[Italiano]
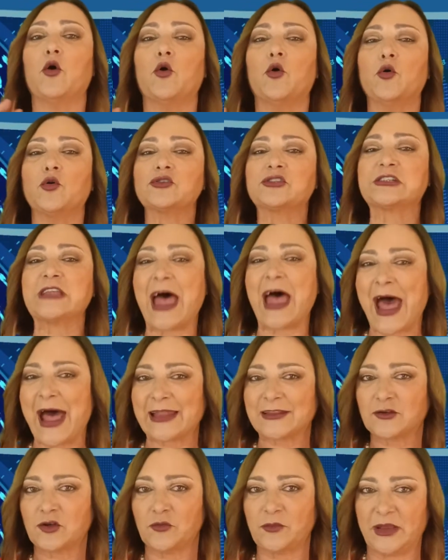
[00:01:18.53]

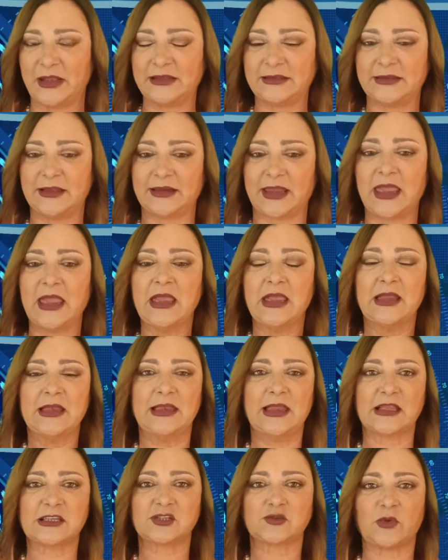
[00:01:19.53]
osato mettere
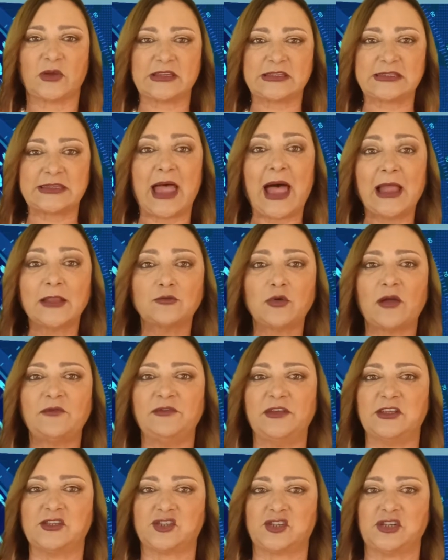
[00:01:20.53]
la sua
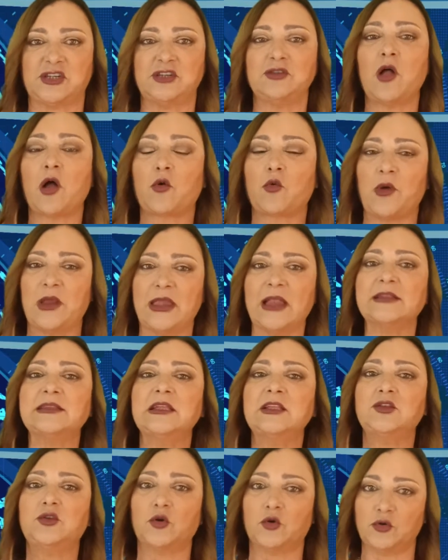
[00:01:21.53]
statua vicino a quella
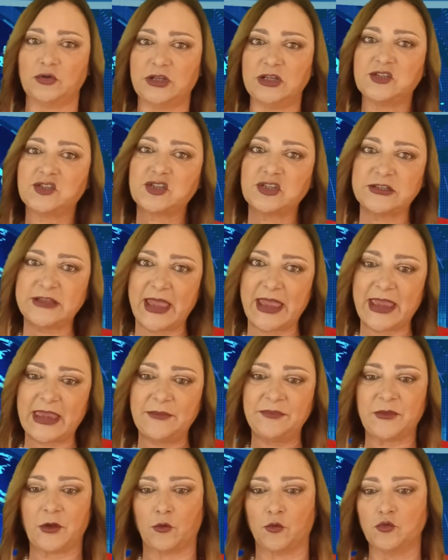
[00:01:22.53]
di dodici
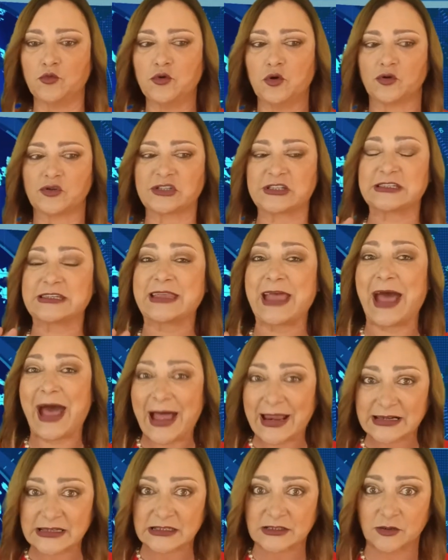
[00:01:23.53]
dei, uno
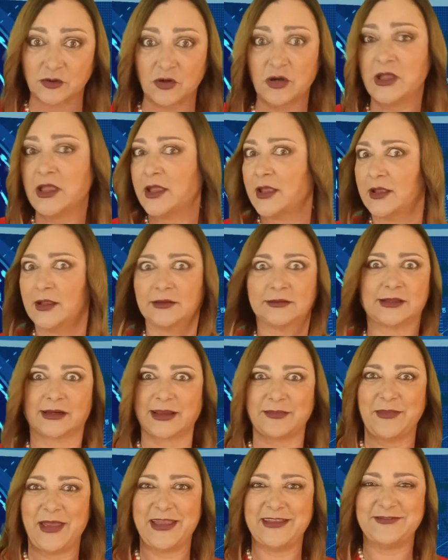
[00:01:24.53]
sgarro
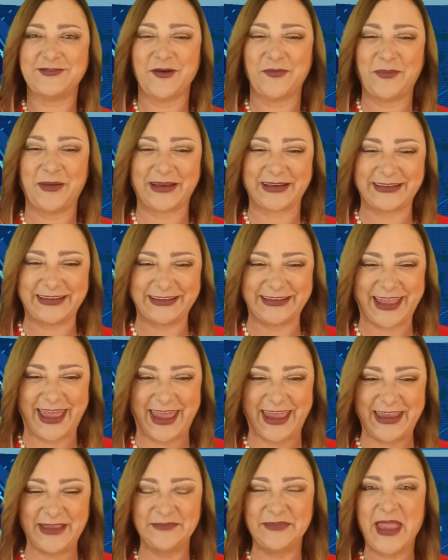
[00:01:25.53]
tremendo per gli
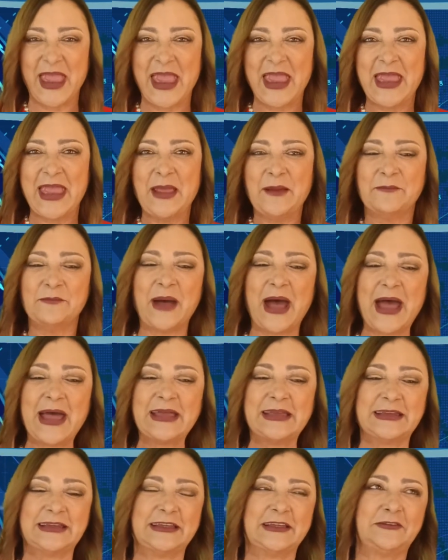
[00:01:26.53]
dèi.
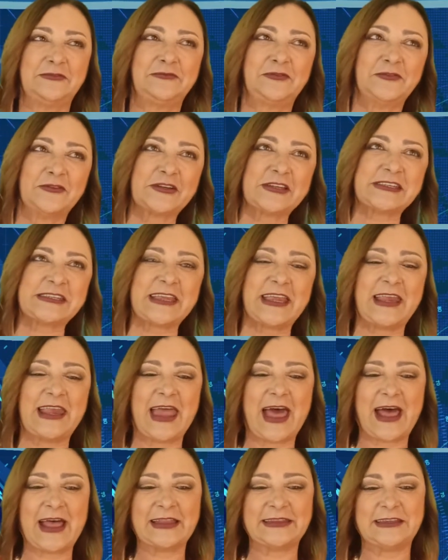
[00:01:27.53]
Ma eh, forse
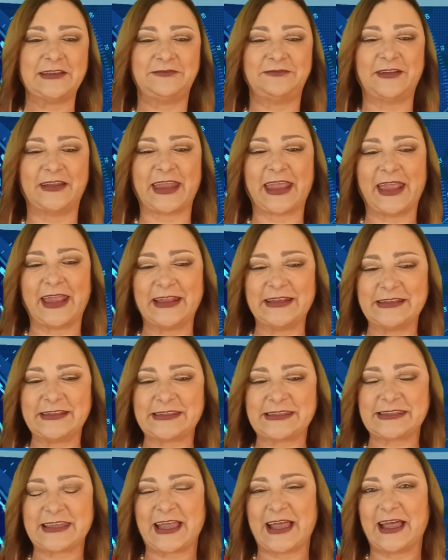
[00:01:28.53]
la
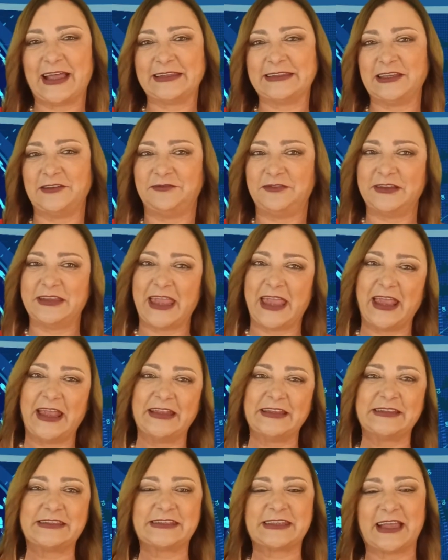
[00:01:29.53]
differenza,
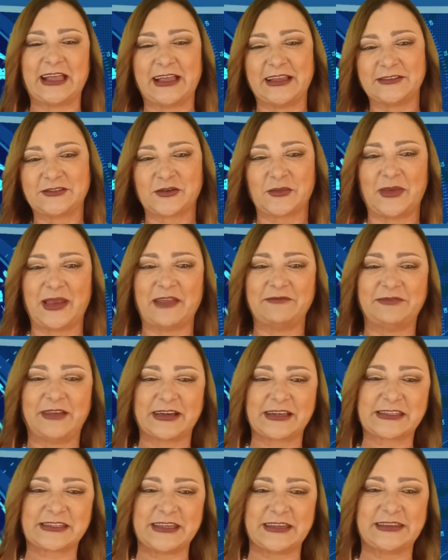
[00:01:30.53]
diffidenza, insomma
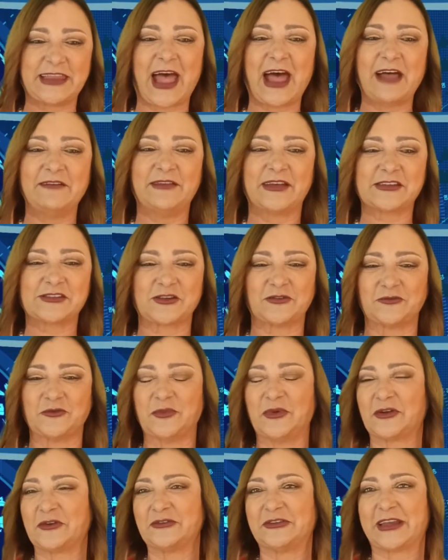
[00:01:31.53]
l'avversità verso il
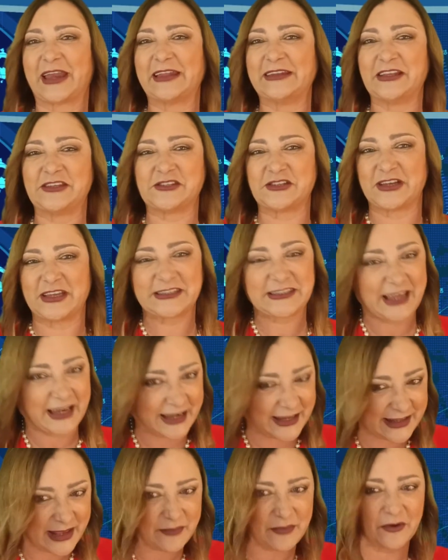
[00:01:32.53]
numero 13
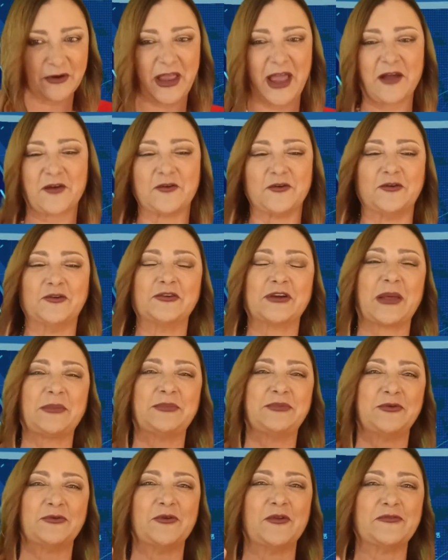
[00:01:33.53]
risale ad epoche
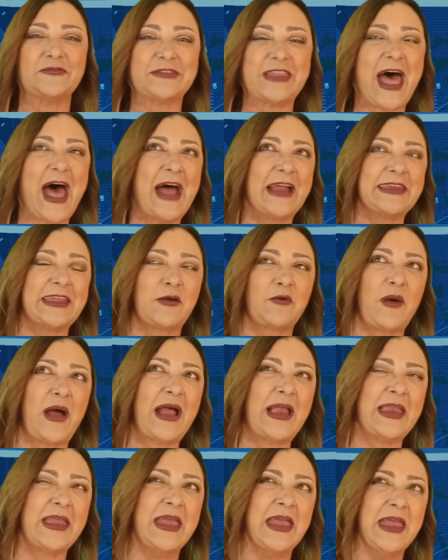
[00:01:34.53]
ancora più lontane,
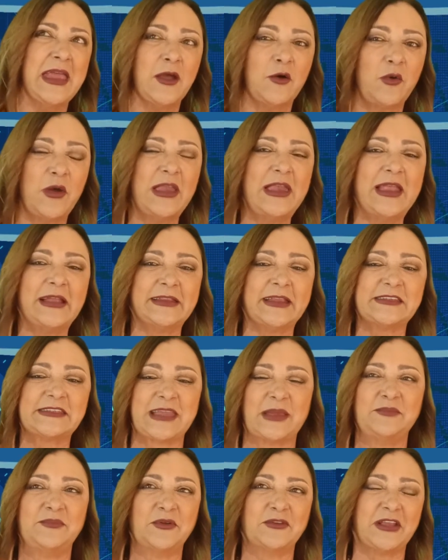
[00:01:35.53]
quale, quelle ad
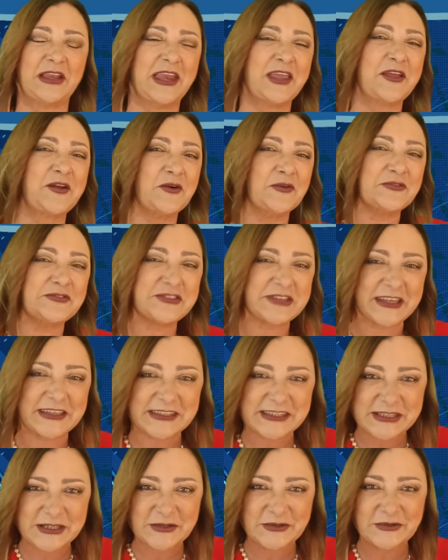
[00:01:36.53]
esempio delle
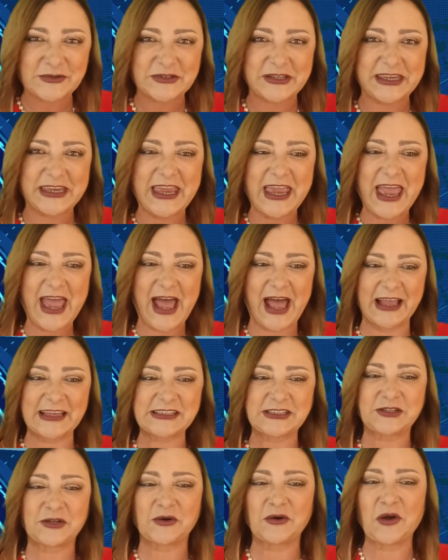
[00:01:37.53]
concezioni
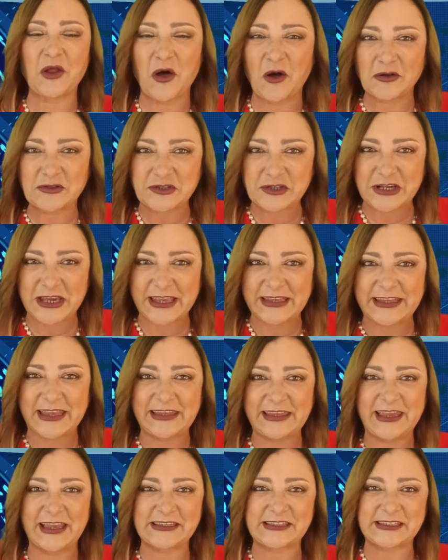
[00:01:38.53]
astrologiche
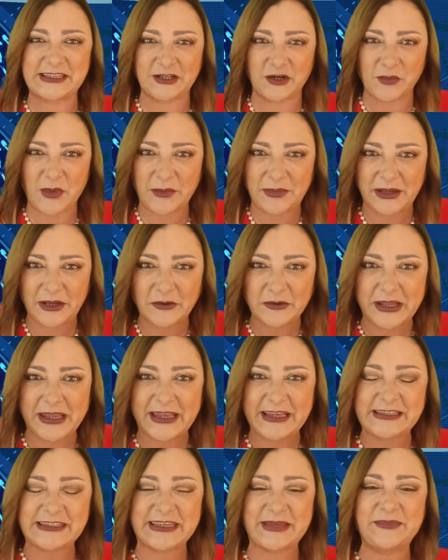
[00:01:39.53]
degli
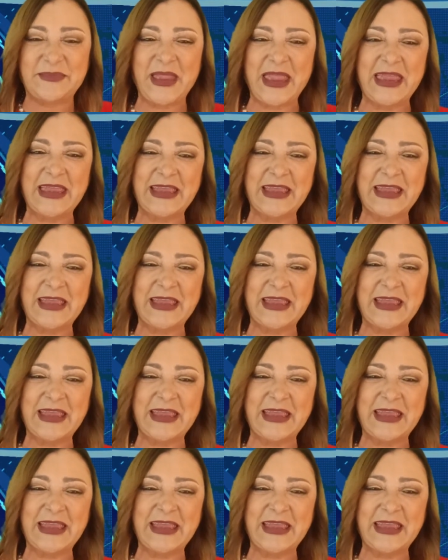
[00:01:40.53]
assiro-babilonesi.